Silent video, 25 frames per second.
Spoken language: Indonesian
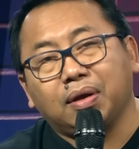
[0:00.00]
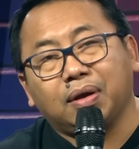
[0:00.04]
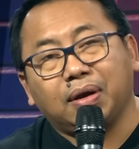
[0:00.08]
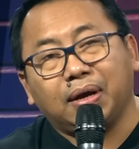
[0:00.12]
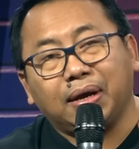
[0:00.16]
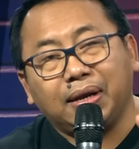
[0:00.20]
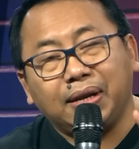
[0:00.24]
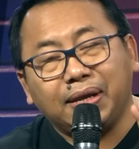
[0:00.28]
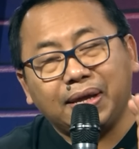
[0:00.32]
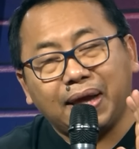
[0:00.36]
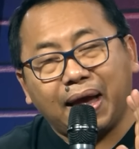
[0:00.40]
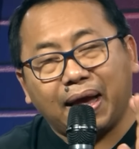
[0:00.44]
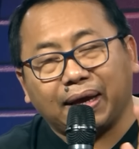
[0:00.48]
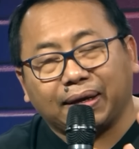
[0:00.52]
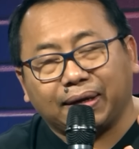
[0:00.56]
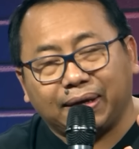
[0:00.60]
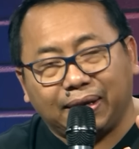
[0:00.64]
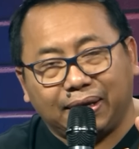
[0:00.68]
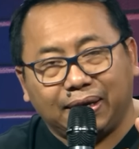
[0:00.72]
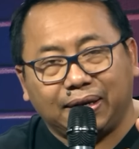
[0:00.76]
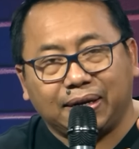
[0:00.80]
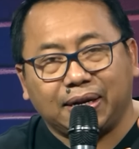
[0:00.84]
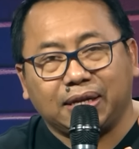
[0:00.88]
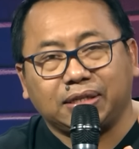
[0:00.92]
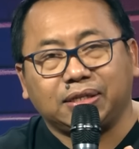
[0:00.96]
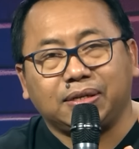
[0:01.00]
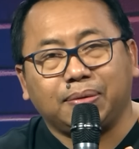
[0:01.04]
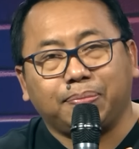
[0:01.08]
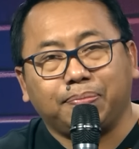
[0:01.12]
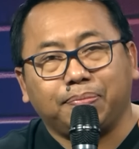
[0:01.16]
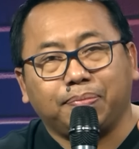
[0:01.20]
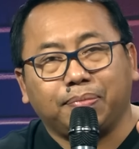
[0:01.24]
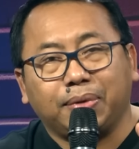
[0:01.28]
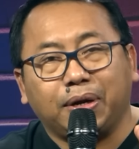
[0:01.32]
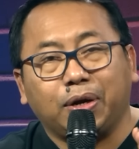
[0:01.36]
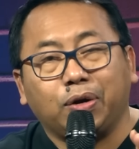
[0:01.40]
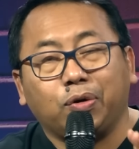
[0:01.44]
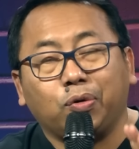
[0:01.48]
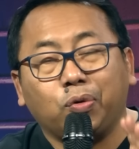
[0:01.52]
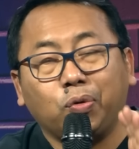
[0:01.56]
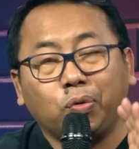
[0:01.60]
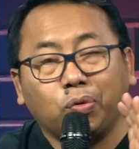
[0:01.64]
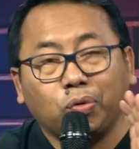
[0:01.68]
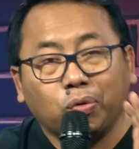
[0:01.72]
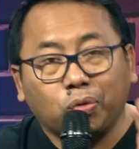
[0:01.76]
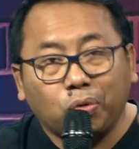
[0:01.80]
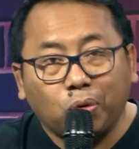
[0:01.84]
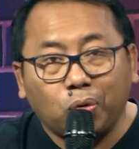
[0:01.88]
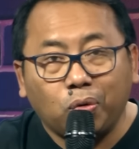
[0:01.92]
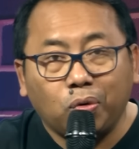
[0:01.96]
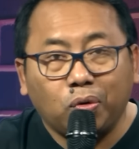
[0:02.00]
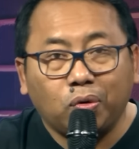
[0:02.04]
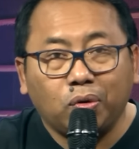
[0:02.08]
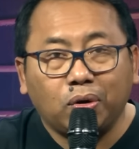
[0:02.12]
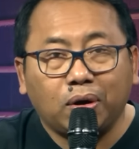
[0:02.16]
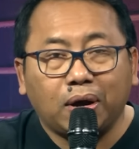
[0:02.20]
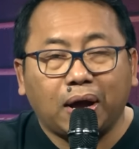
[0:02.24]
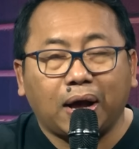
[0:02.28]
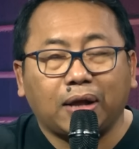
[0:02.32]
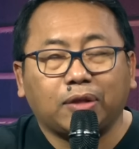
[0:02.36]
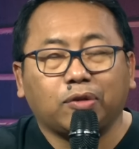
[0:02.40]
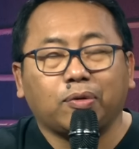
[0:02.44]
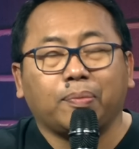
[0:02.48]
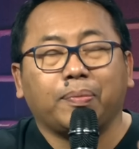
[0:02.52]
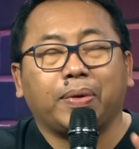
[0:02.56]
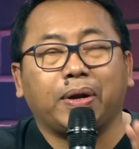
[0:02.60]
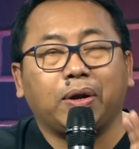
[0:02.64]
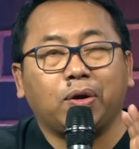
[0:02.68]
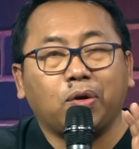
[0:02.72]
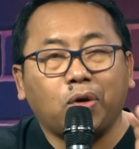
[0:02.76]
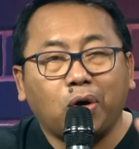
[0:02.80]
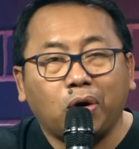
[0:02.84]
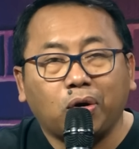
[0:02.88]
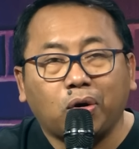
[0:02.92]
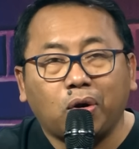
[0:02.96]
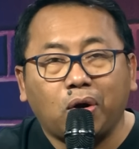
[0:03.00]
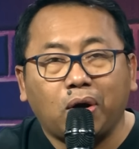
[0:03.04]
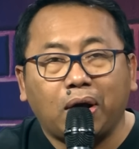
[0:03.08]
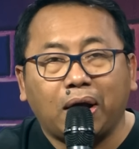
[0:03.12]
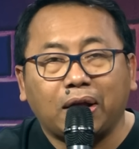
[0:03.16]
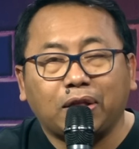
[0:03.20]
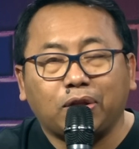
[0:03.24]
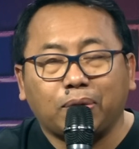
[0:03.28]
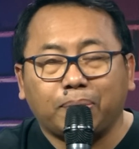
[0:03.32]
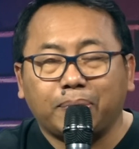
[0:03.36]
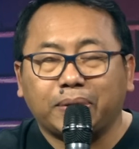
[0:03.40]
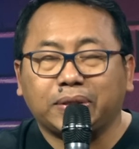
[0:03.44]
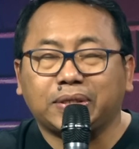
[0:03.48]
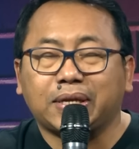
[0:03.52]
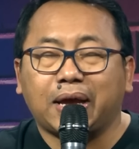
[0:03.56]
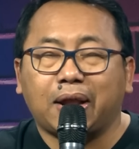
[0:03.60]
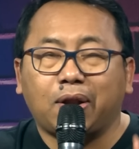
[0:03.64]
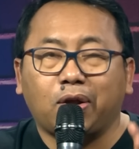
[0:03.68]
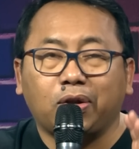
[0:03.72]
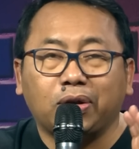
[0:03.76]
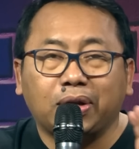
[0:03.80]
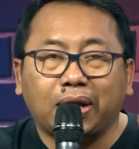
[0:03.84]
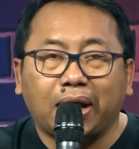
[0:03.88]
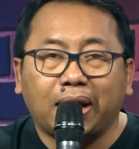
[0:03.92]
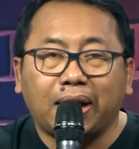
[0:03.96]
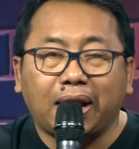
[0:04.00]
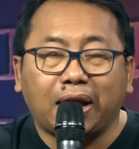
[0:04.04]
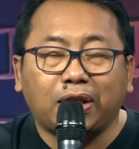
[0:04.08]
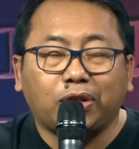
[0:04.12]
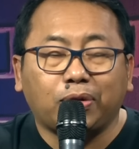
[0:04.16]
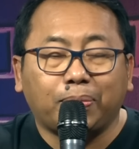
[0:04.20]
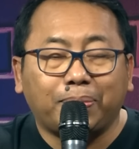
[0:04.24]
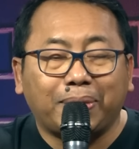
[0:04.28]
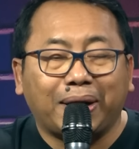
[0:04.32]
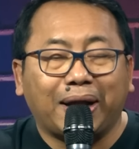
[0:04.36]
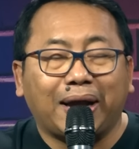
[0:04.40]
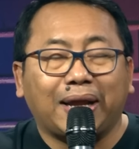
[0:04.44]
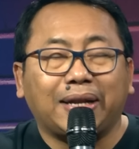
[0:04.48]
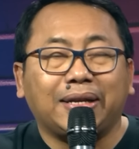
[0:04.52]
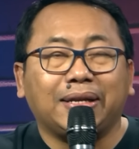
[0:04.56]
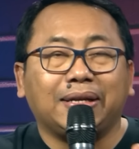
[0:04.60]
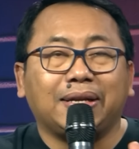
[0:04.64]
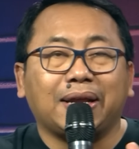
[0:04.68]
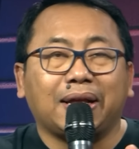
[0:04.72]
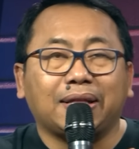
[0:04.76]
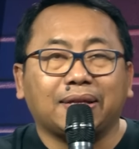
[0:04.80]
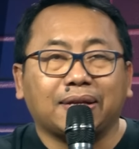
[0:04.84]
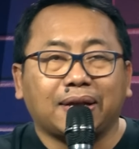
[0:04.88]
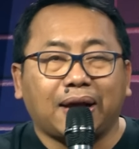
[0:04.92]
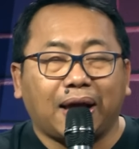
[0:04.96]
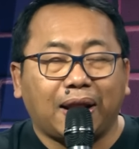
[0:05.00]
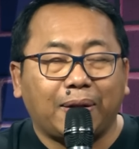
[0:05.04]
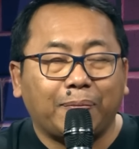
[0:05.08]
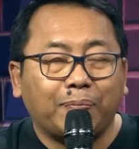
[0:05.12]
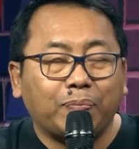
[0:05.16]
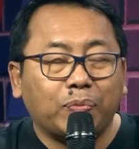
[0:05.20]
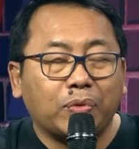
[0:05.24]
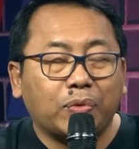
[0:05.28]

Ini yakin nih Nasdem mendukung atau mendorong atau mencalonkan atau mengkandidatkan